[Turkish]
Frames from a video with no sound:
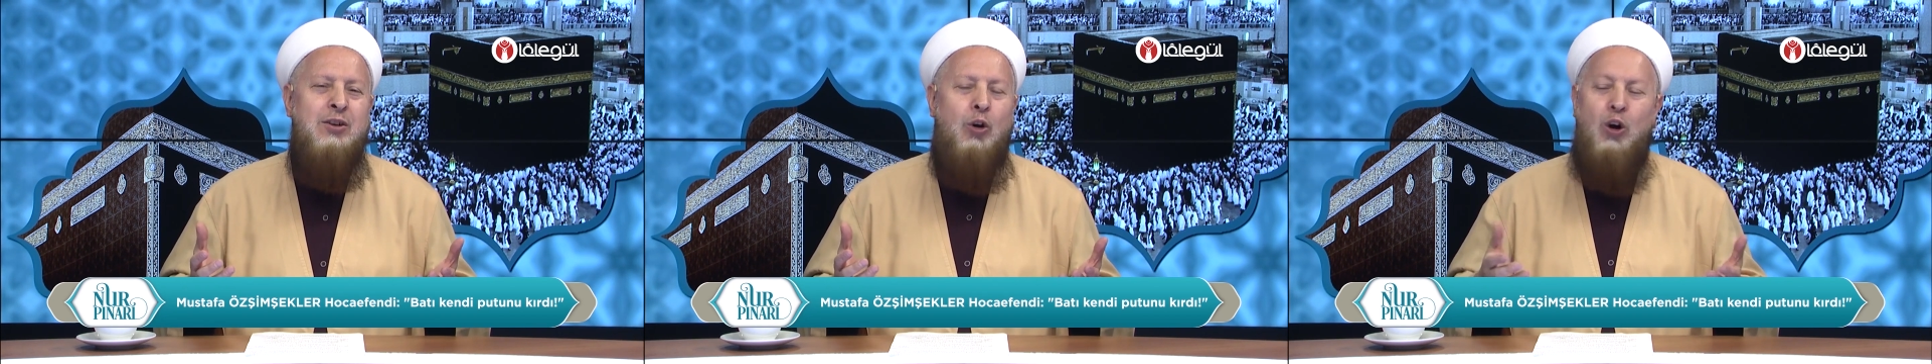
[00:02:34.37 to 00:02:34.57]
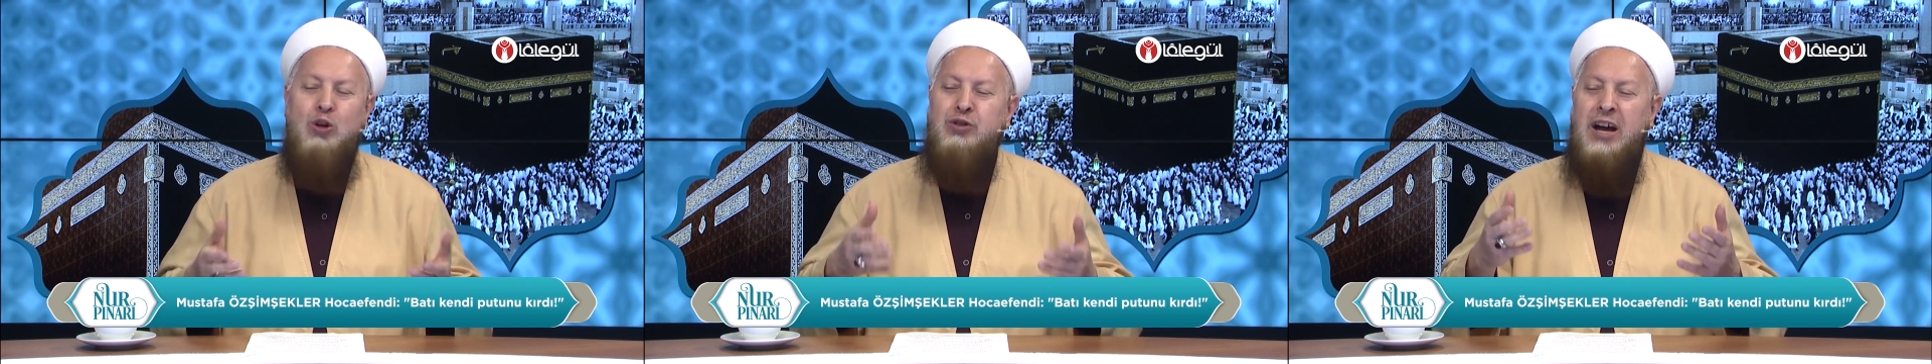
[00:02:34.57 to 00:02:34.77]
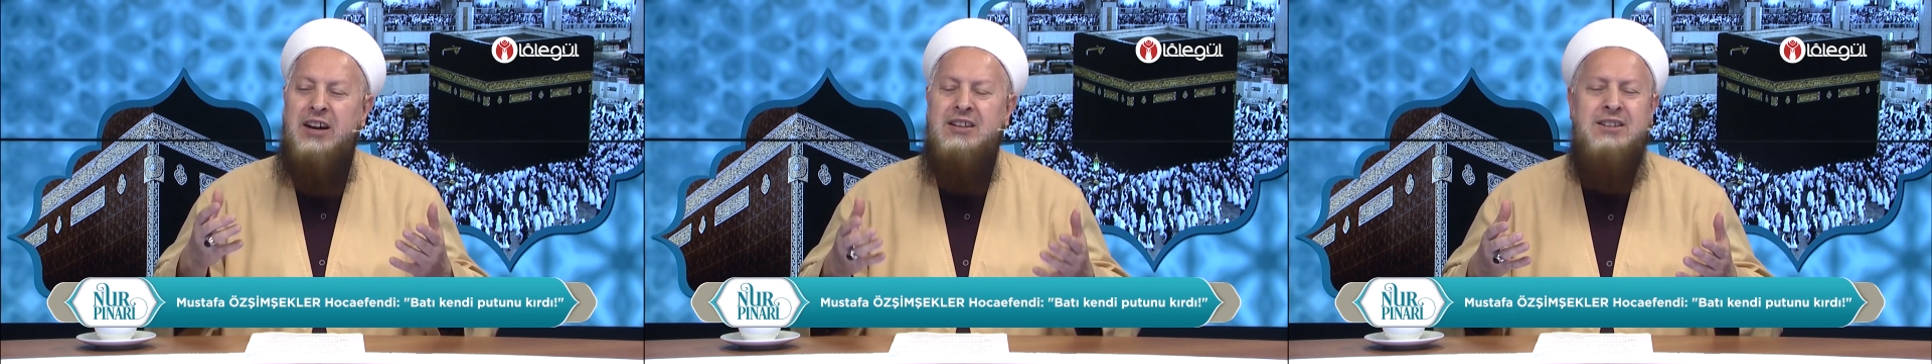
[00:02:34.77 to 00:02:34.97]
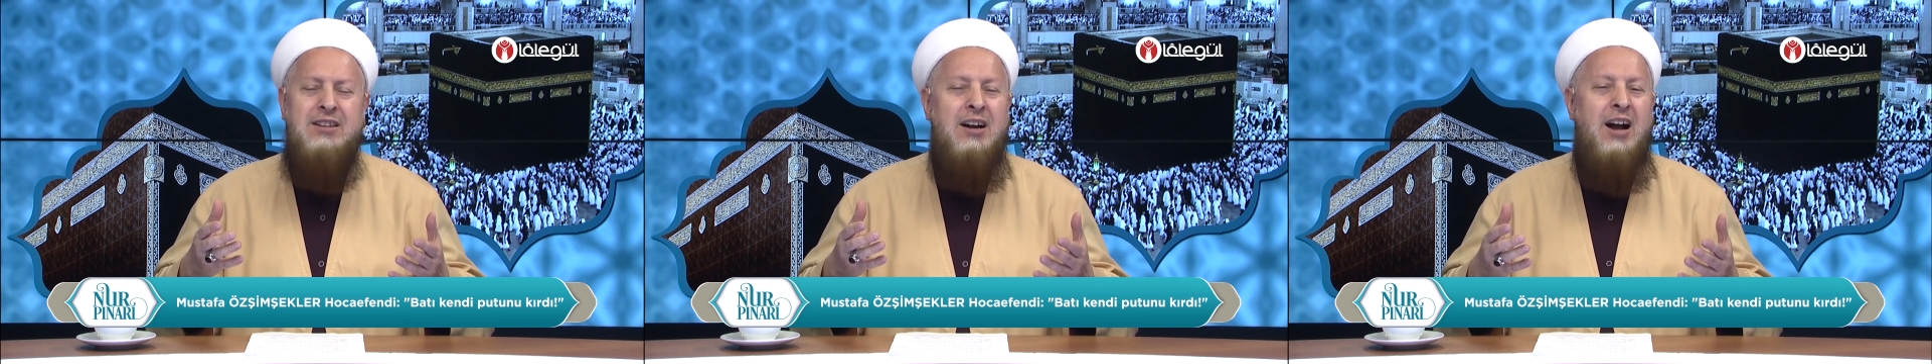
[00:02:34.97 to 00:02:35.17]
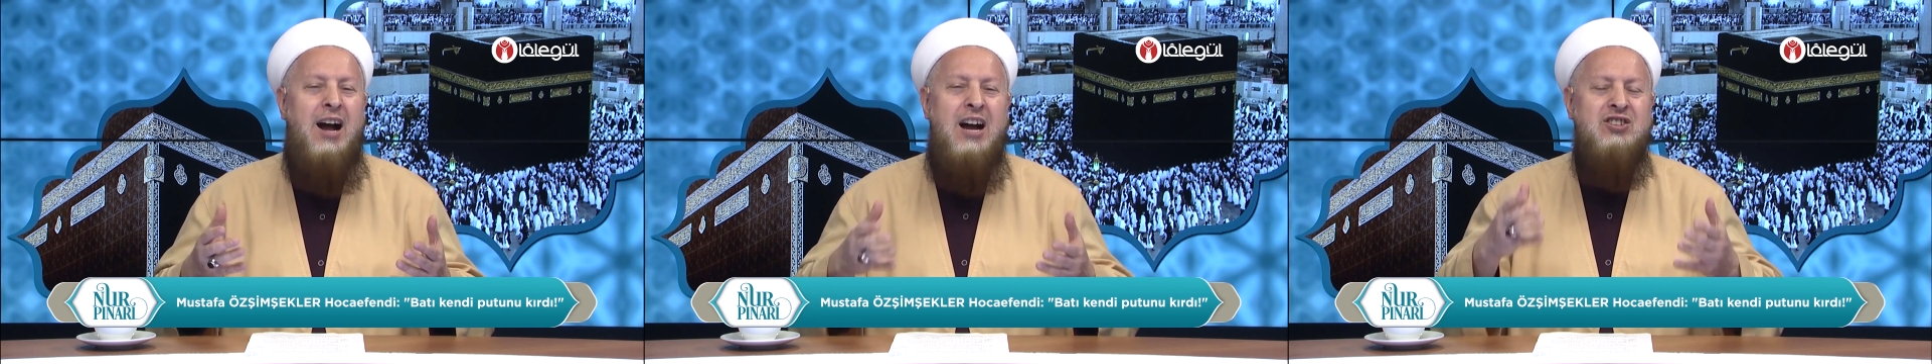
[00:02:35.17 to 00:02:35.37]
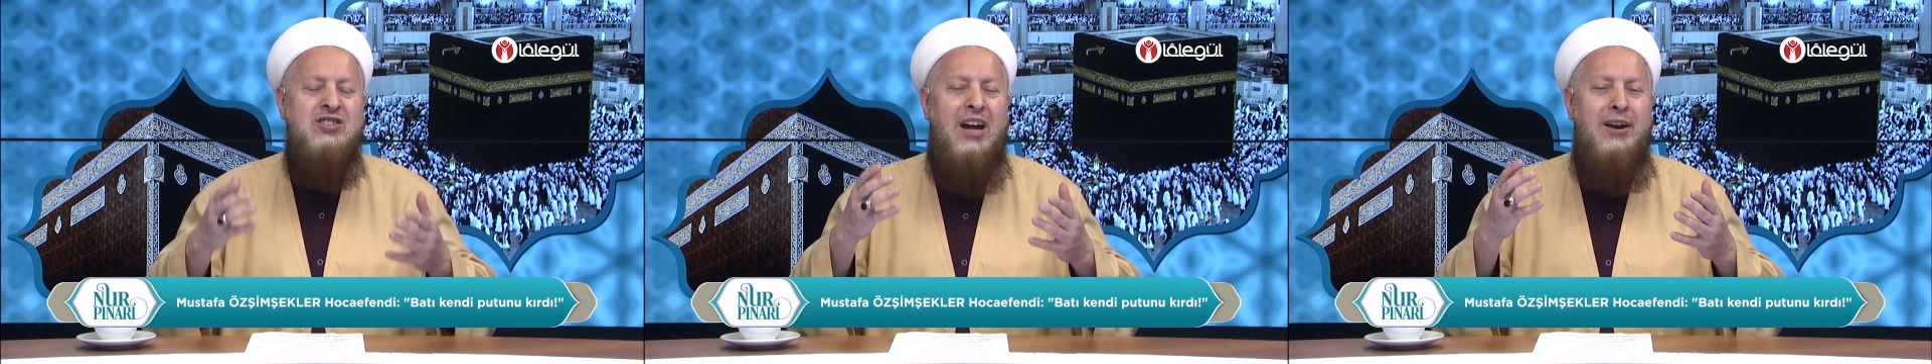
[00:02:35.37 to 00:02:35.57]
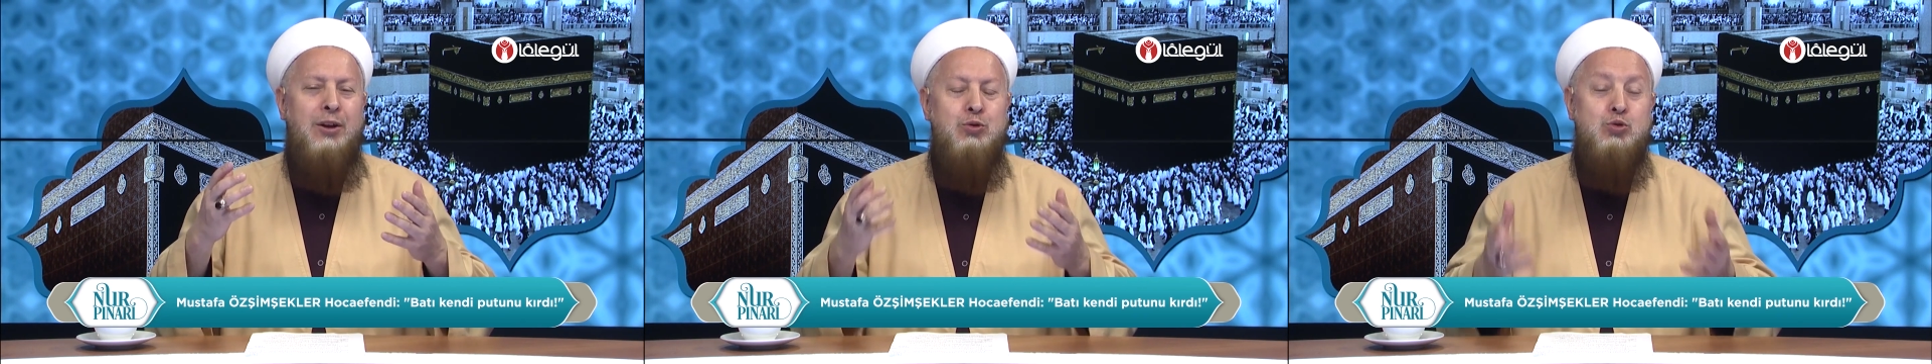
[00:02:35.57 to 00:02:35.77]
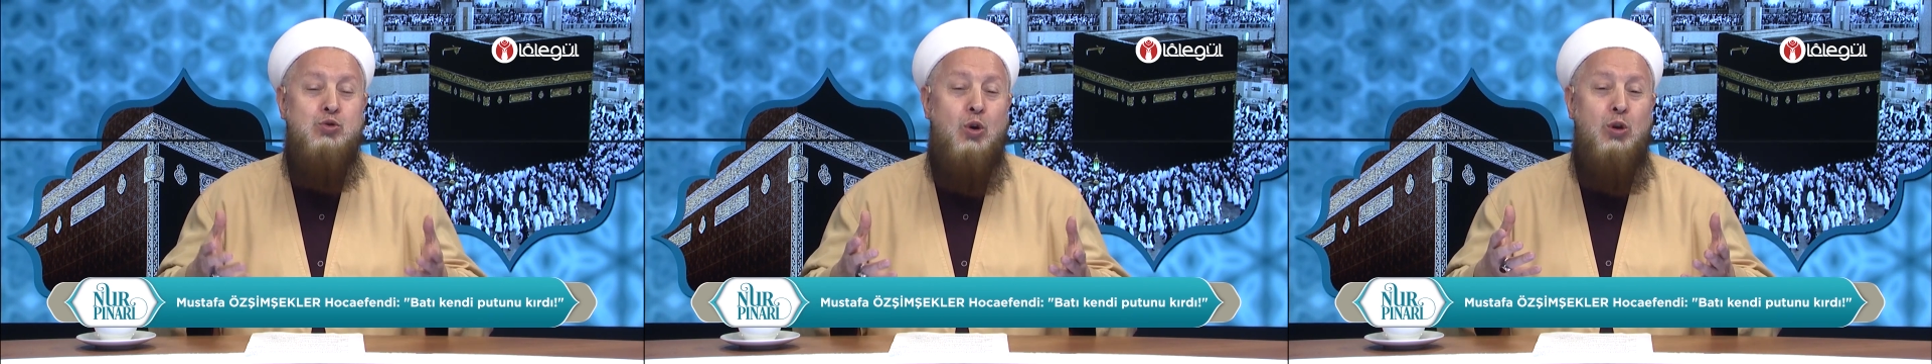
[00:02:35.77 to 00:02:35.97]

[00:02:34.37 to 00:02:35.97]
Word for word: Onların kaç tane yüzü